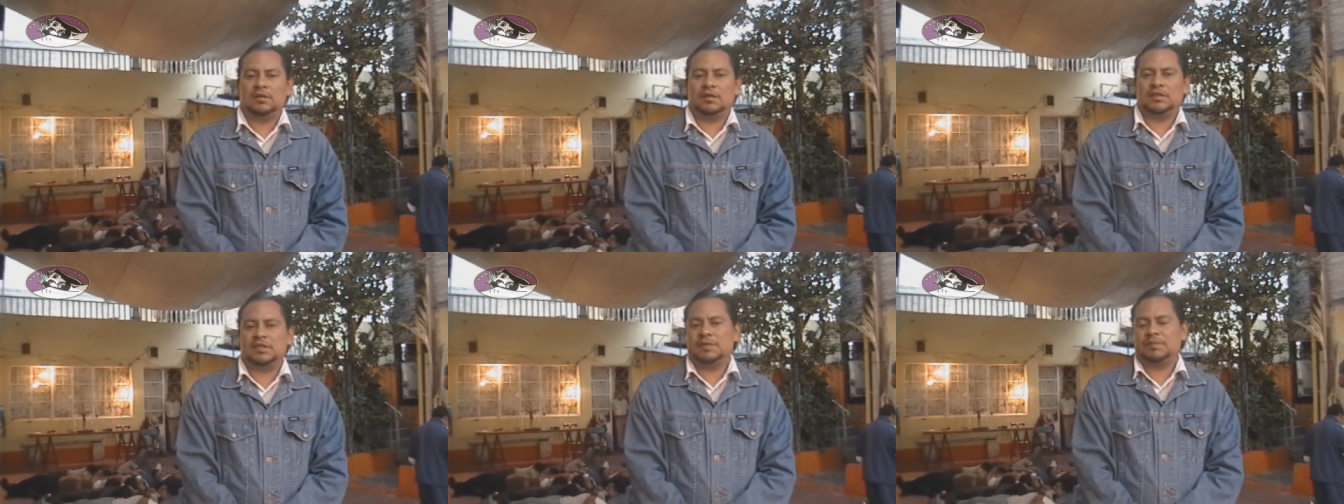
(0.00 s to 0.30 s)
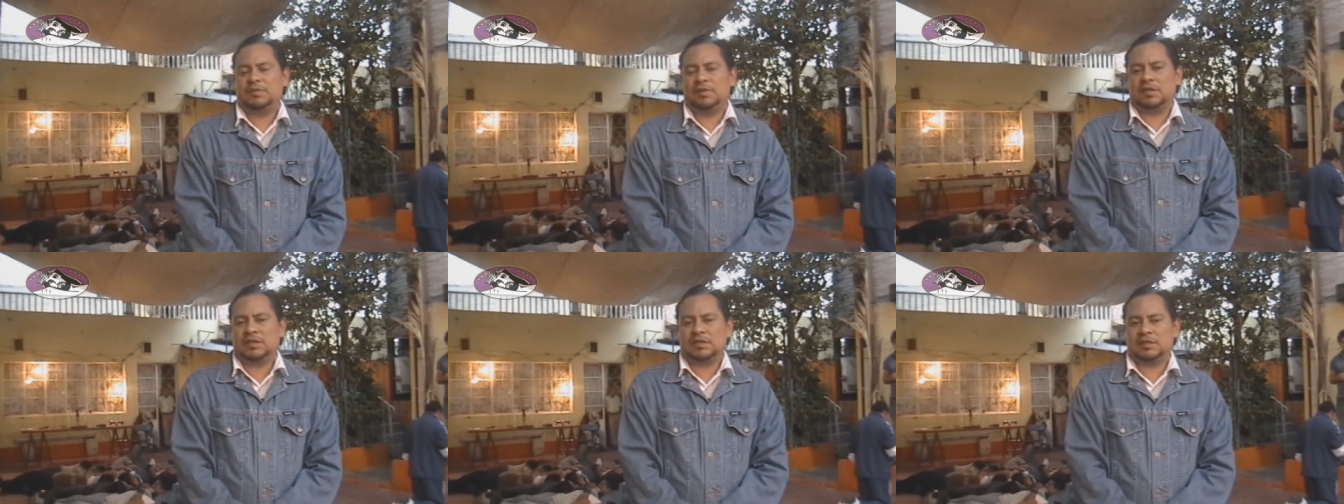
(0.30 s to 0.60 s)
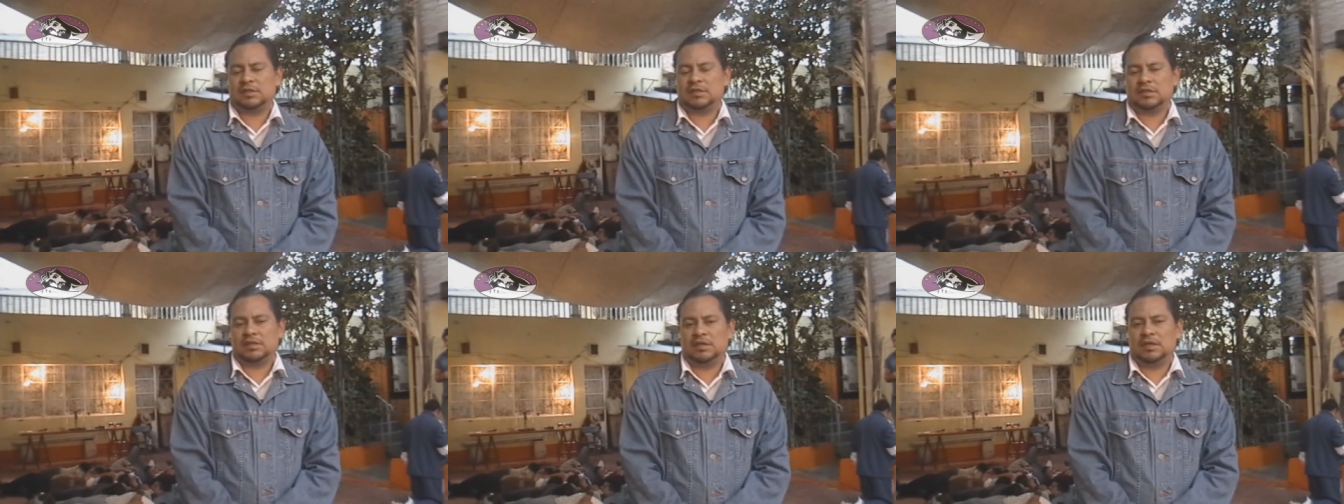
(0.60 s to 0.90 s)
excepto
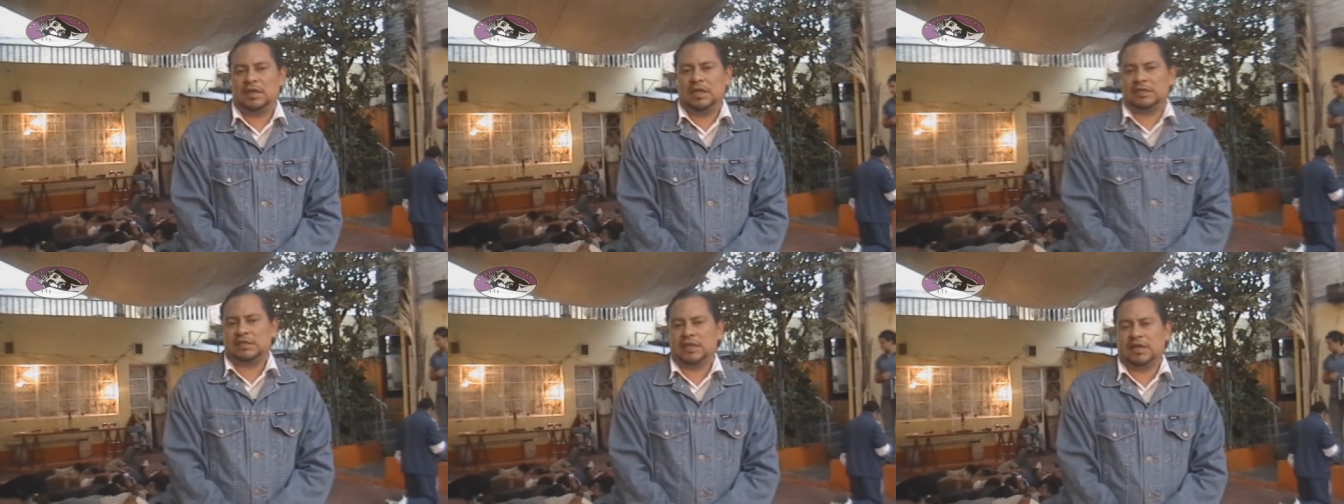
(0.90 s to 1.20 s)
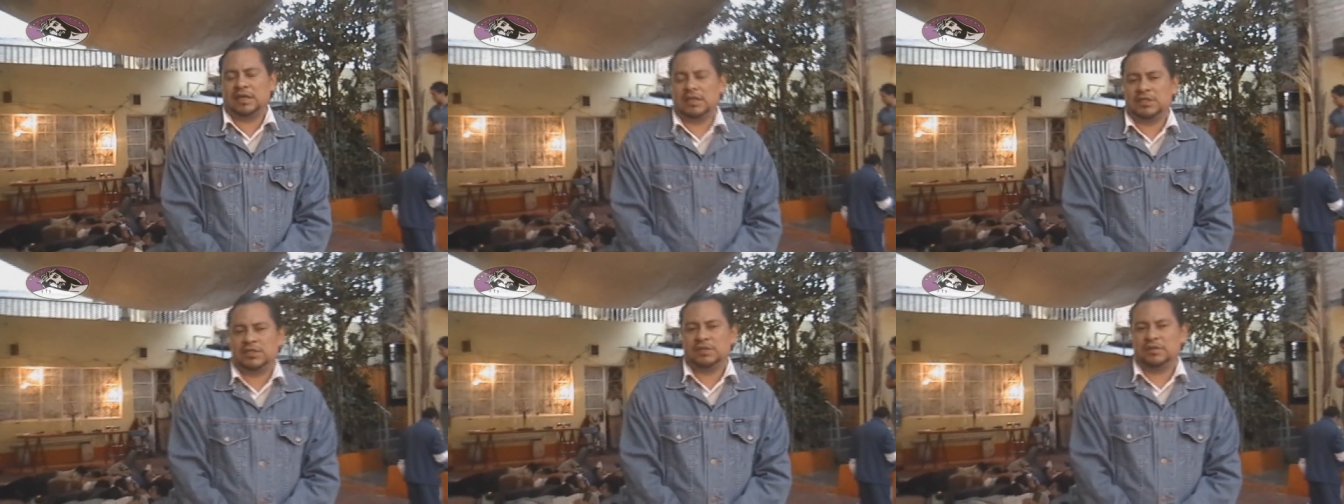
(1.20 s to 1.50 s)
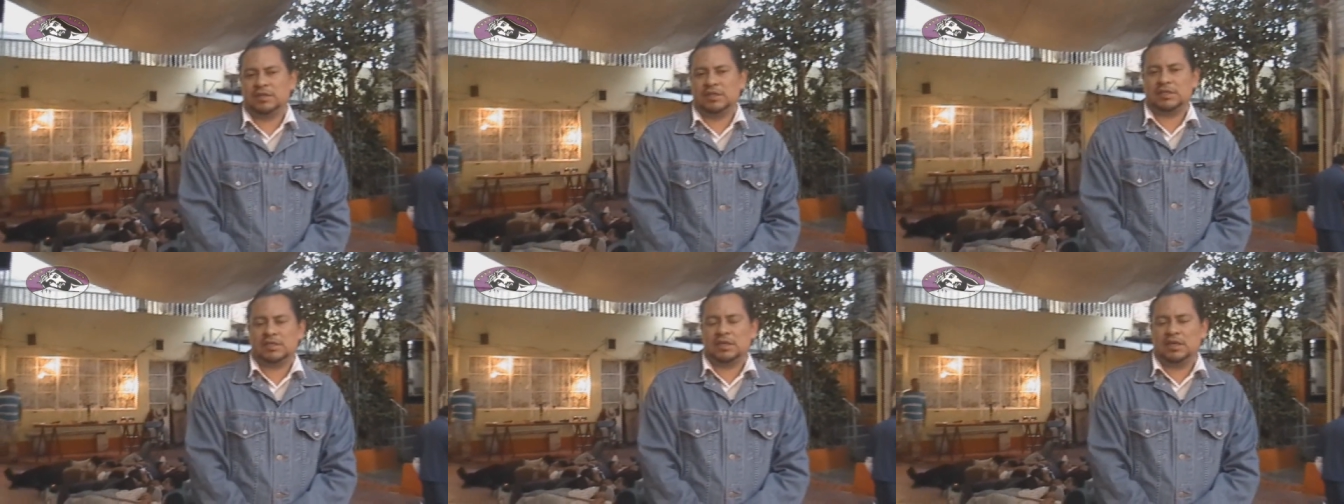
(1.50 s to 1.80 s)
las,
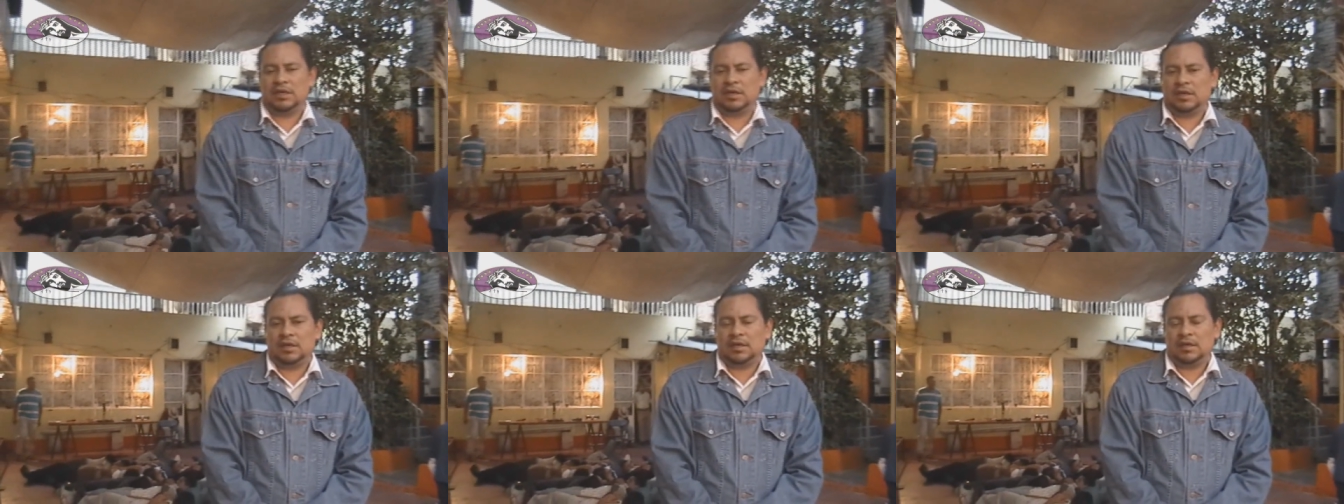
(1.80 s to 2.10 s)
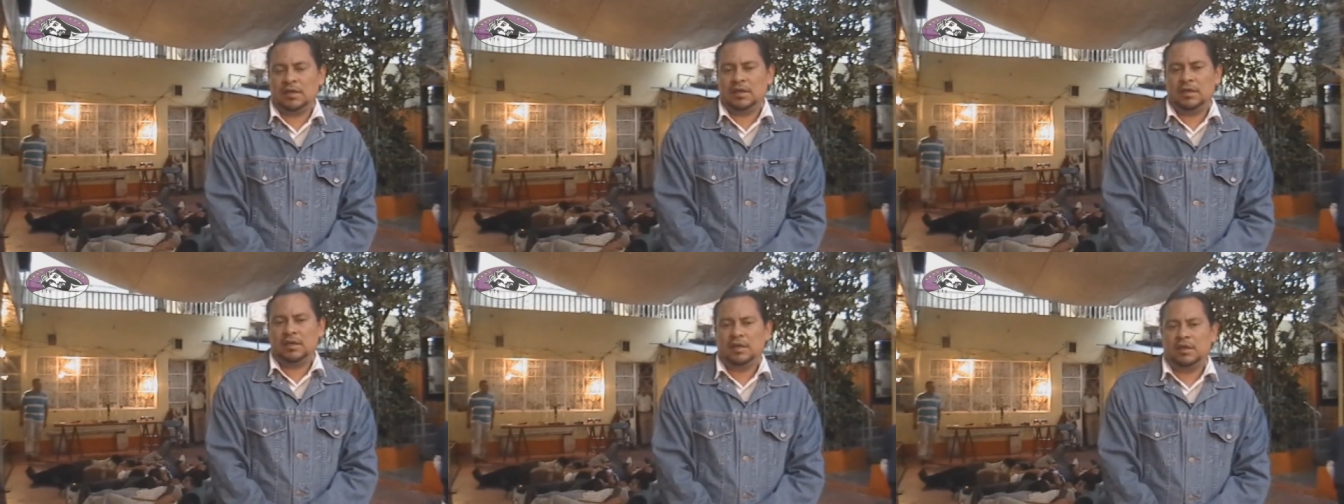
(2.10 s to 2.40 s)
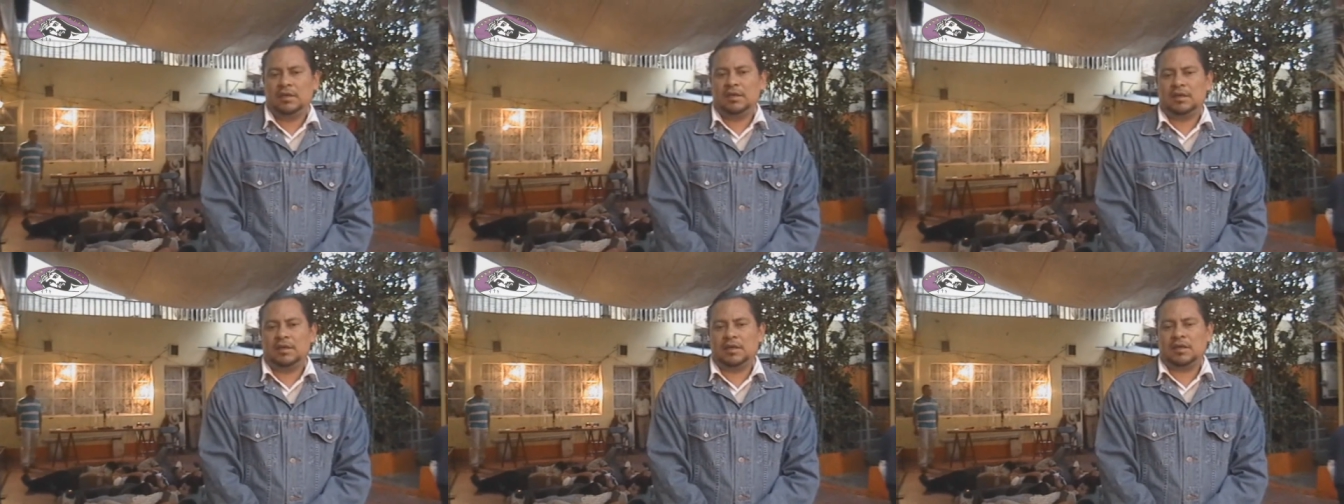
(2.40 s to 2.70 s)
agresiones que,
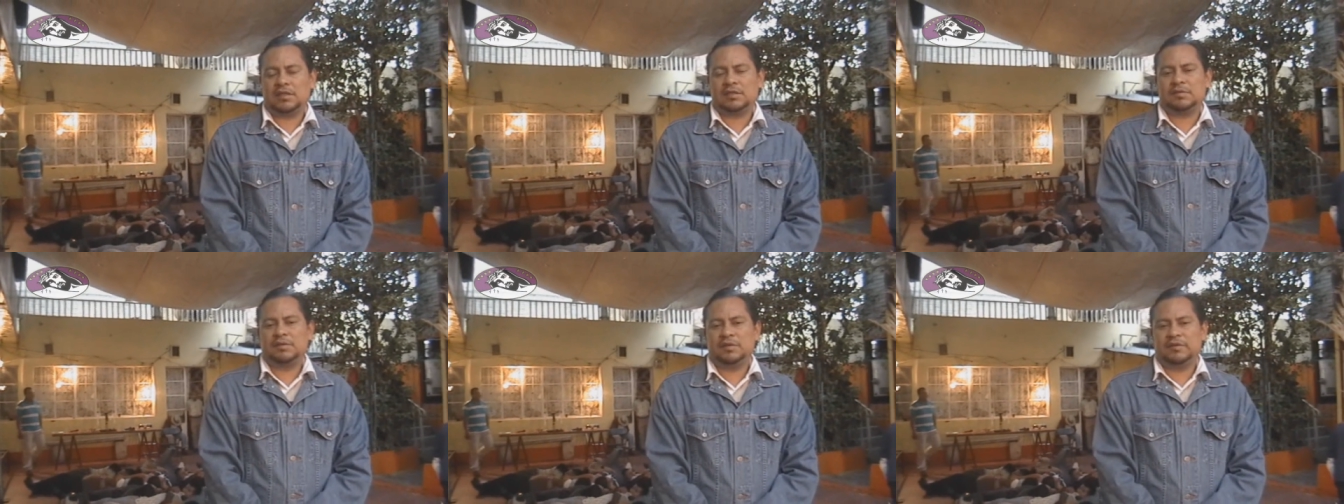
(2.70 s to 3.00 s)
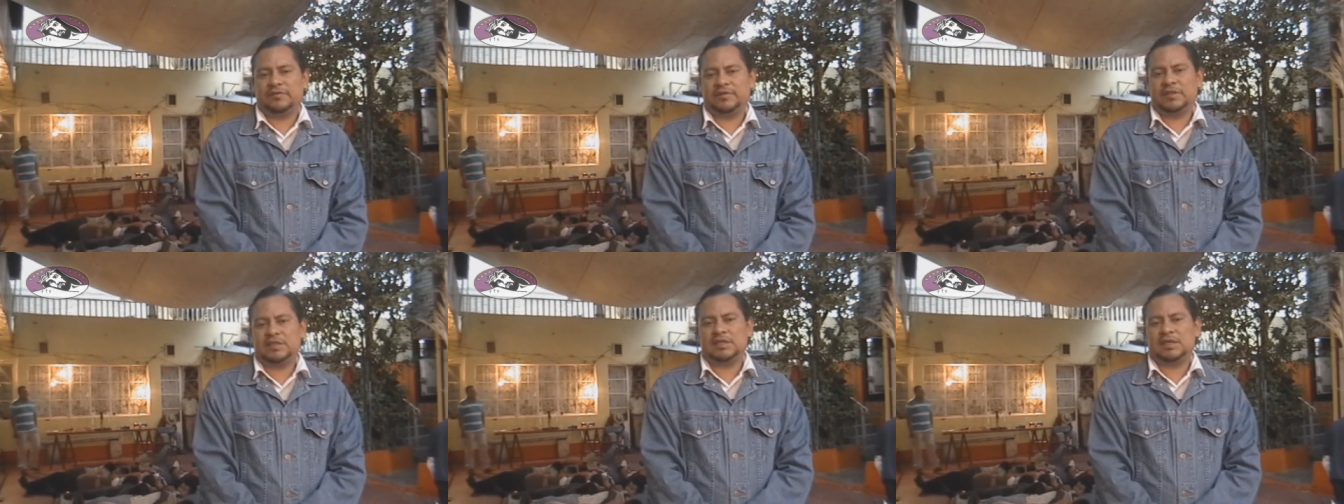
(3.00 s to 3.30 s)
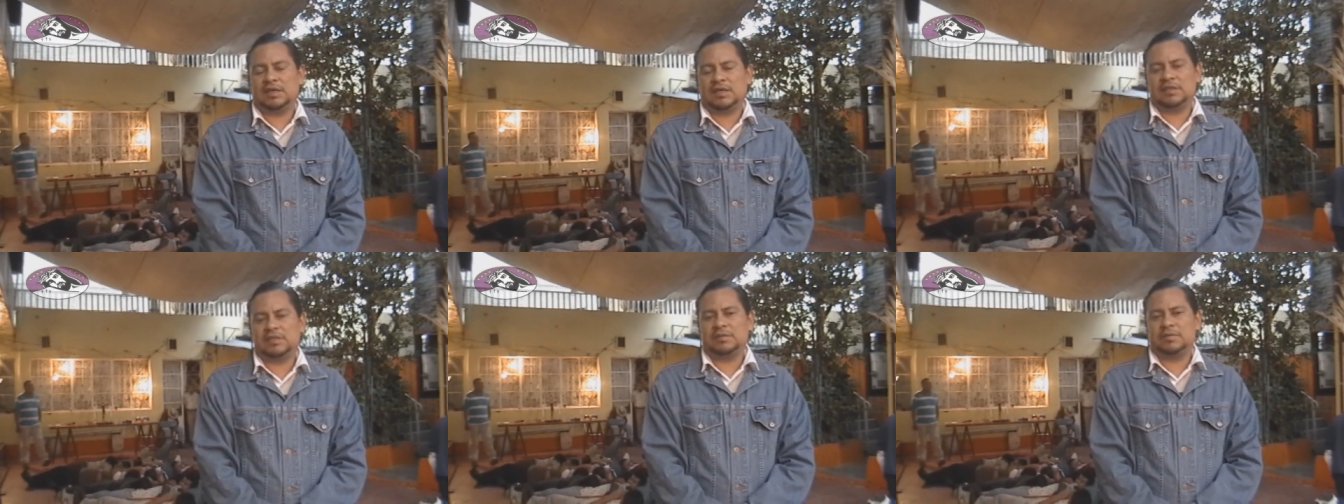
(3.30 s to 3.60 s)
he recibido
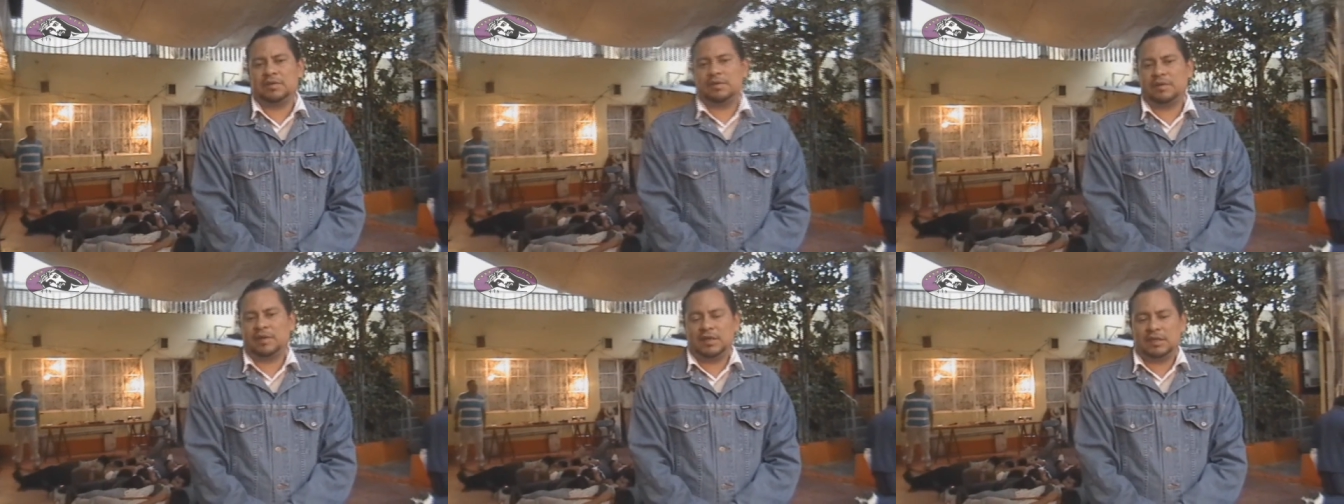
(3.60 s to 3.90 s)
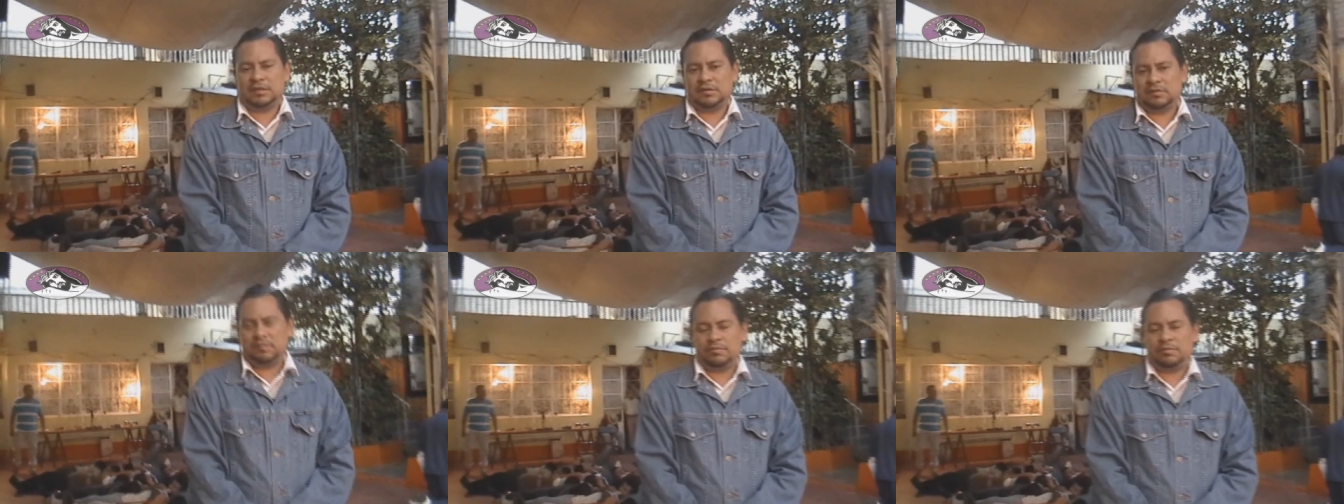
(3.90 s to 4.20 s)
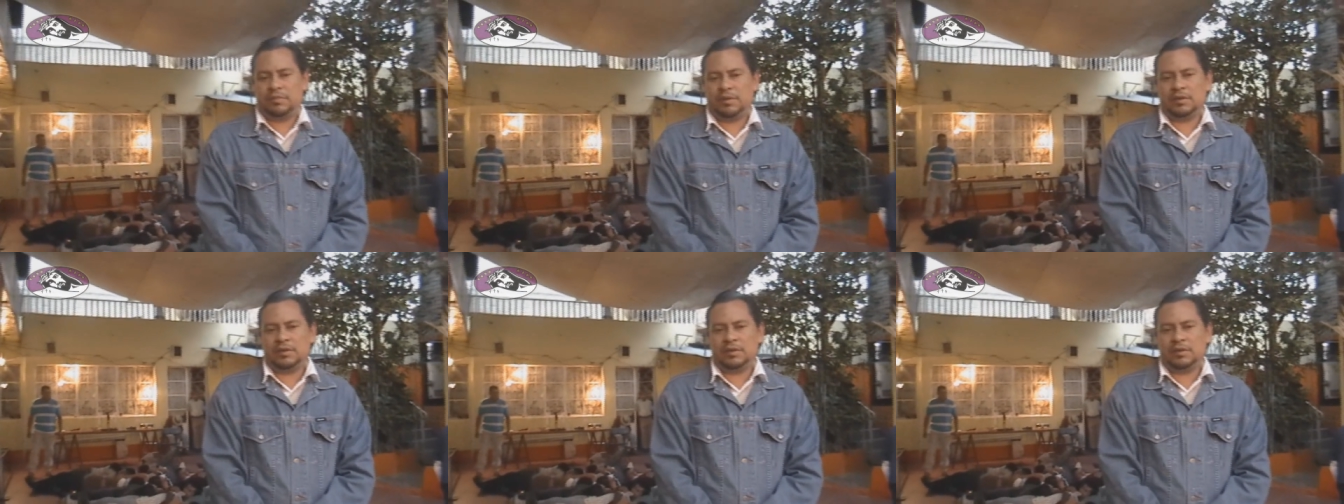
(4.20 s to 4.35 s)
físicas y verbales, ¿no?